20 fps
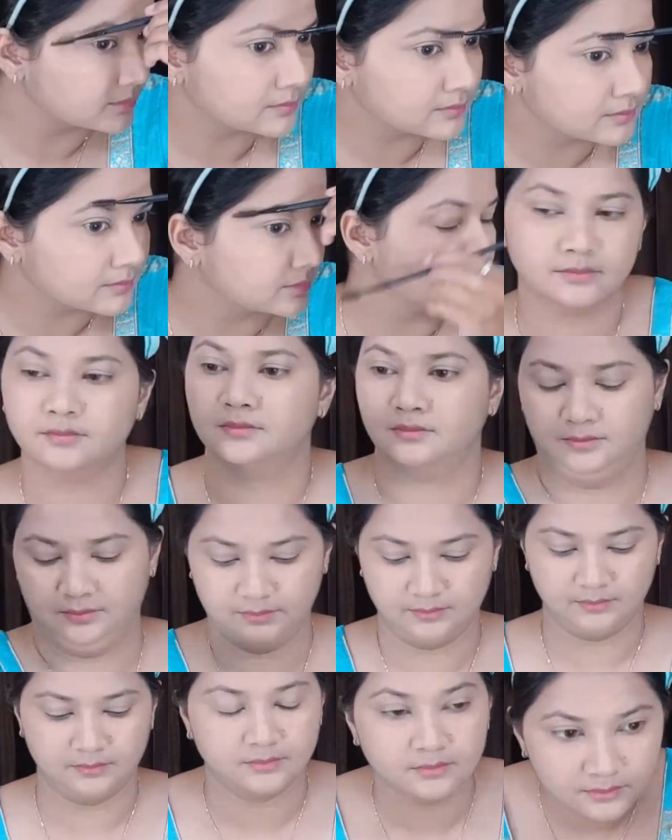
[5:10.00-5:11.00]
अपने फेस पे
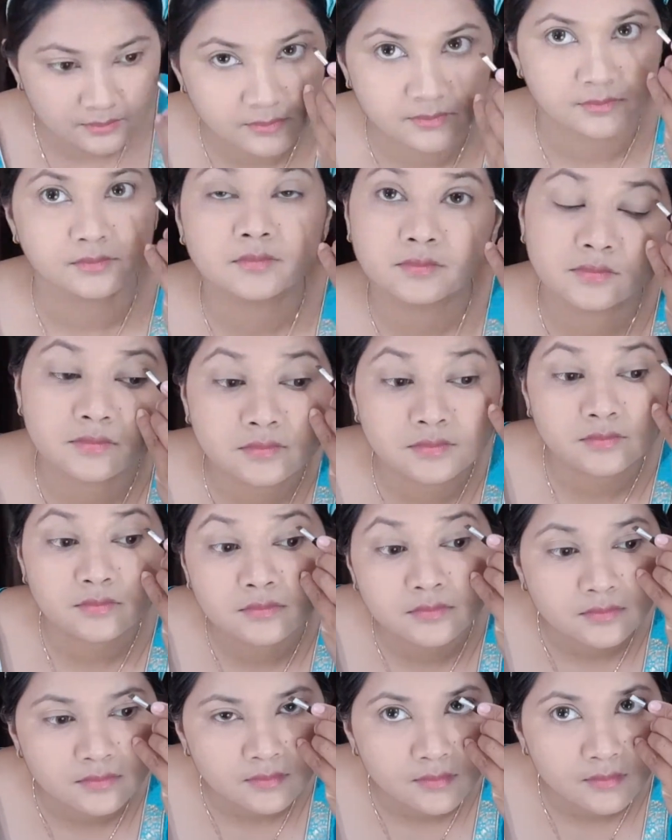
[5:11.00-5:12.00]
लगा
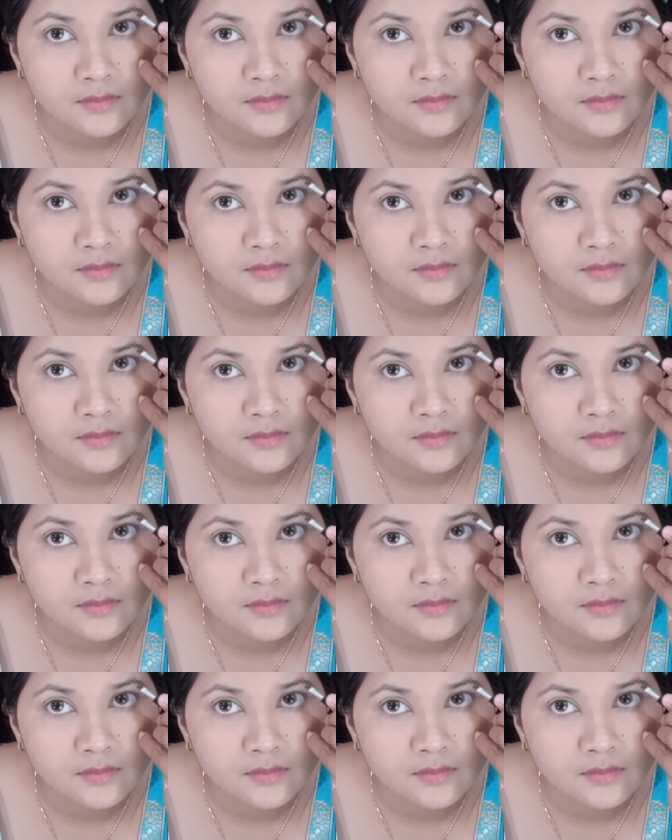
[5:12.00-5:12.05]
लूँगी